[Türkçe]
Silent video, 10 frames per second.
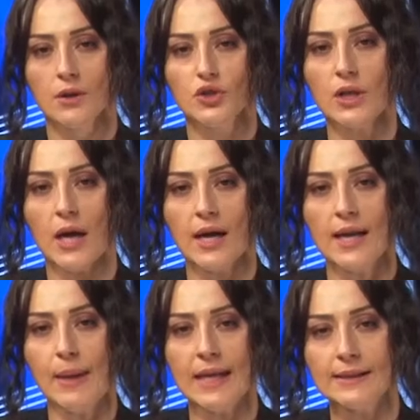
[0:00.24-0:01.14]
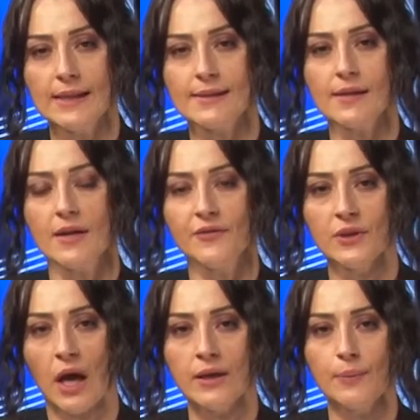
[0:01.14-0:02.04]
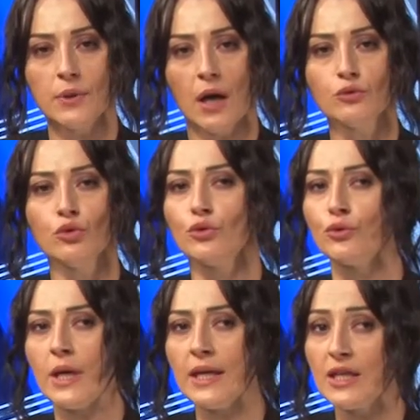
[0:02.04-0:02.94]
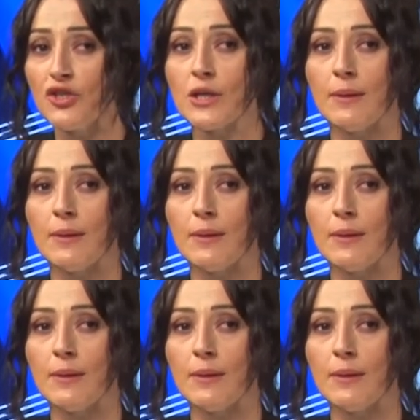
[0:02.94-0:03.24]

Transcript: Çanakkale Belediyesi tarafından yapılan duyuruda 2.